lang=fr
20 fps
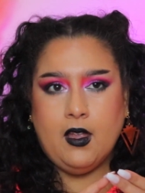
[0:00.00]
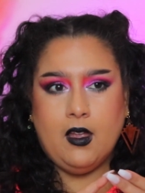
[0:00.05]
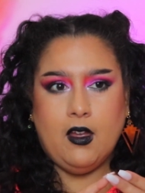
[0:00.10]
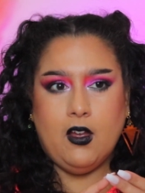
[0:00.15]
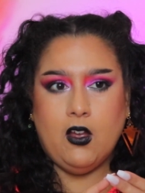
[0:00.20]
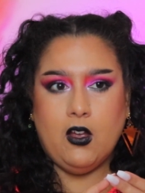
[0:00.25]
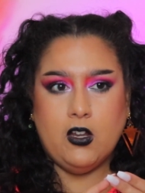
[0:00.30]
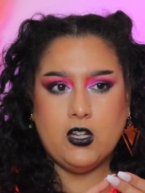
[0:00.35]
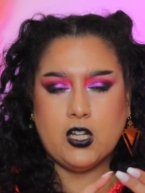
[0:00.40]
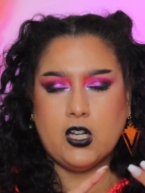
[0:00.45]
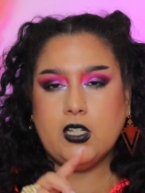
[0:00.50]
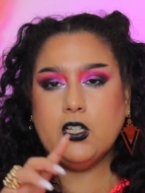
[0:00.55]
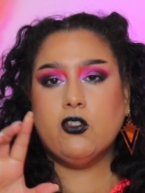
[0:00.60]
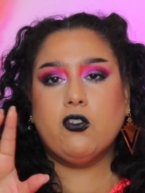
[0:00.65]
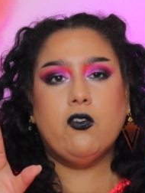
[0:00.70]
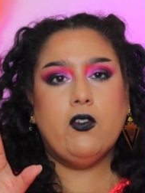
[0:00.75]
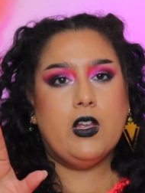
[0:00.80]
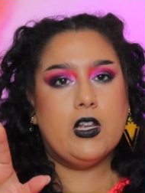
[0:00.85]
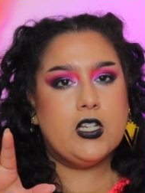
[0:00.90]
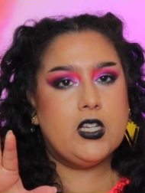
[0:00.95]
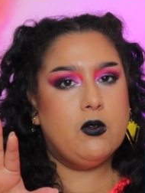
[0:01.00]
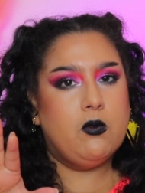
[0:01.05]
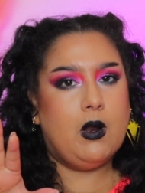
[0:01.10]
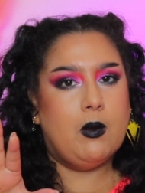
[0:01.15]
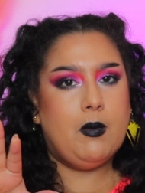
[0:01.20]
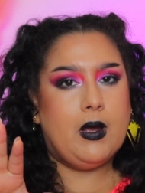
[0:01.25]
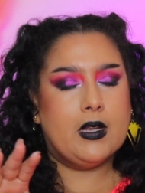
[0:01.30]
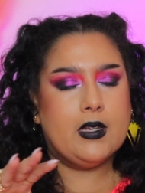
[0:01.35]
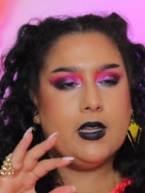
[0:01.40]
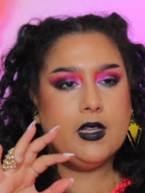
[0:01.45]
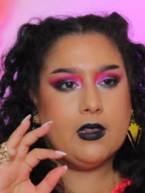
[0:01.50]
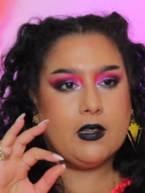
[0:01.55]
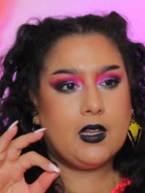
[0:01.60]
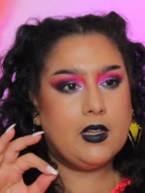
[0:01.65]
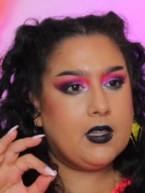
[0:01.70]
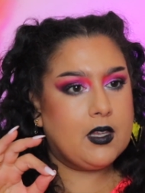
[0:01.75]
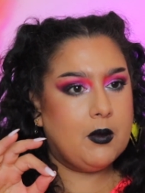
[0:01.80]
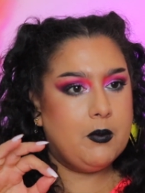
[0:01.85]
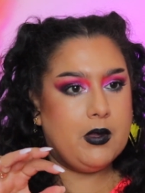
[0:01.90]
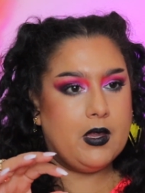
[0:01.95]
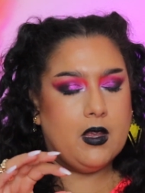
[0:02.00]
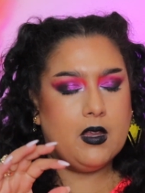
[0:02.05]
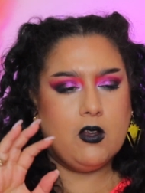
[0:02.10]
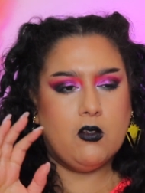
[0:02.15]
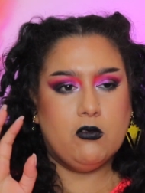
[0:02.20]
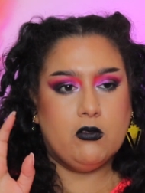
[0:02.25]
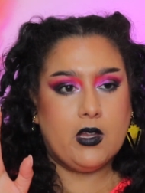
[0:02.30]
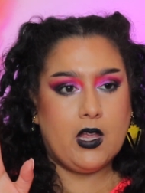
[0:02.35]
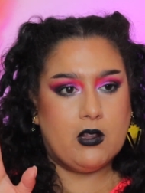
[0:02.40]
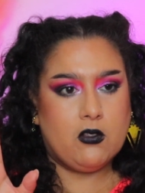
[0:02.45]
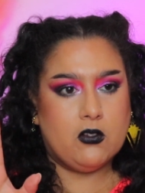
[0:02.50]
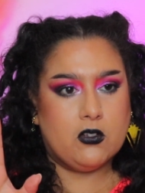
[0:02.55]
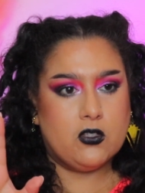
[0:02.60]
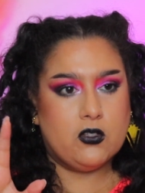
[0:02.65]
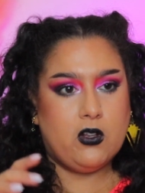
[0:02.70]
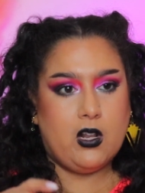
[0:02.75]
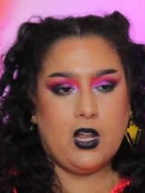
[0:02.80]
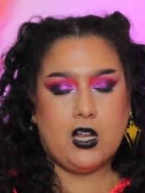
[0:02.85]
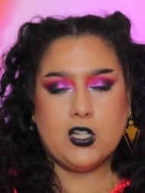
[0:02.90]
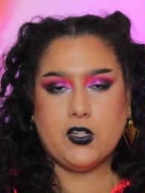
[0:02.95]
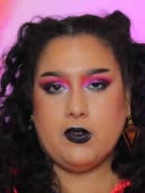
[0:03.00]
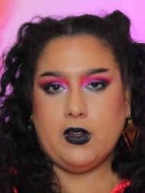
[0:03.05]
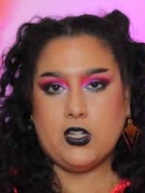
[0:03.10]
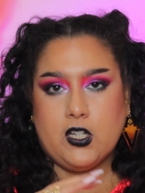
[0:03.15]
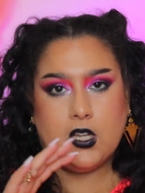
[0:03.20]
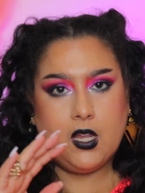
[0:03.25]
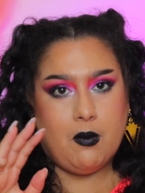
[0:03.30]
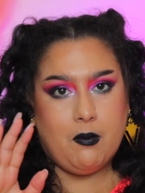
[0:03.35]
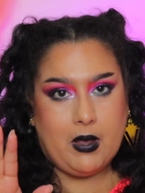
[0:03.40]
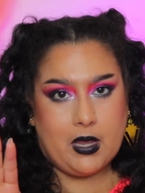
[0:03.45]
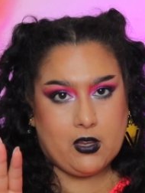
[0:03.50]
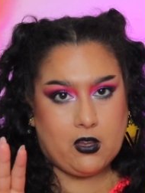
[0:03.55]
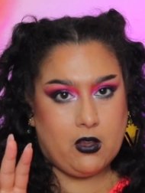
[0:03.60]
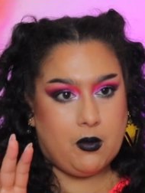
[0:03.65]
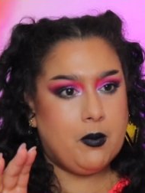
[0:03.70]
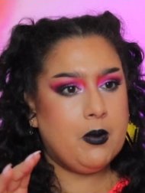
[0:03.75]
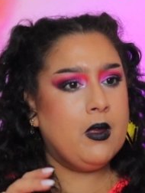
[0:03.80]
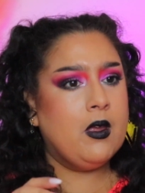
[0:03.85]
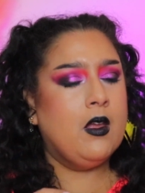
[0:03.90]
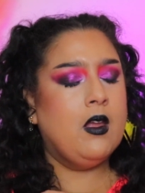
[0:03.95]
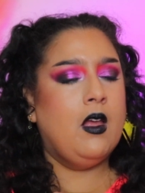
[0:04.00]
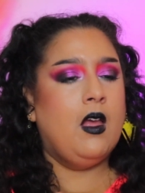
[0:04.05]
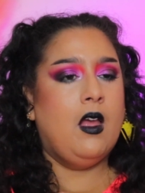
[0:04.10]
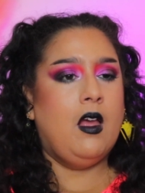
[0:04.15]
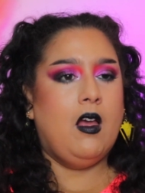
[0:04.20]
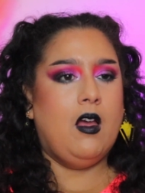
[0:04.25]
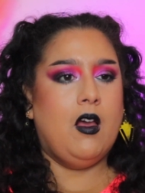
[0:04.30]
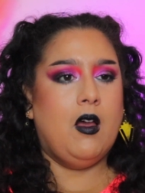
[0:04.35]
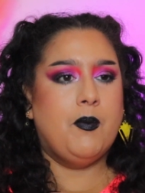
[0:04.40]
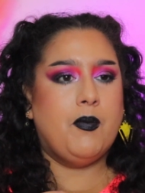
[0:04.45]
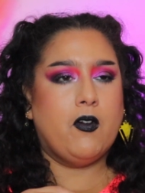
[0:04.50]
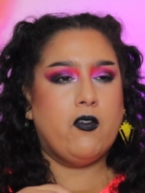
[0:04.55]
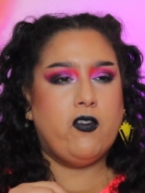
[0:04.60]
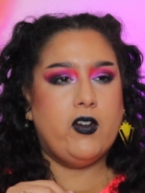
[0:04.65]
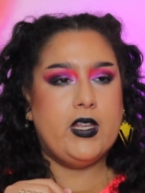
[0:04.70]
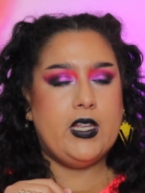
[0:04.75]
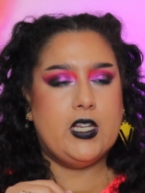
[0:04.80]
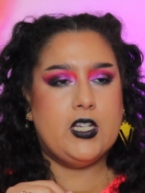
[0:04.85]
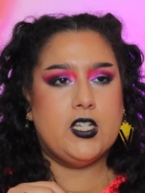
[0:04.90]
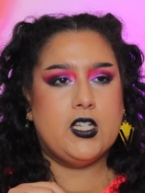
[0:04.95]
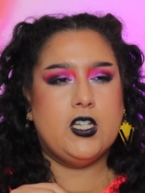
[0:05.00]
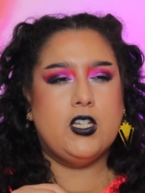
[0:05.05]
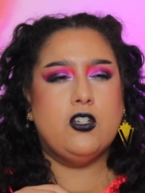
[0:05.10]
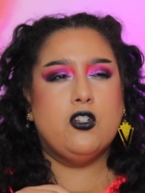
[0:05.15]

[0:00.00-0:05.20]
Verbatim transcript: Euh, j'en ai trouvé un chez Walmart qui est très très bien, il coûte 14$, j'ai acheté un backup euh, pour voyager.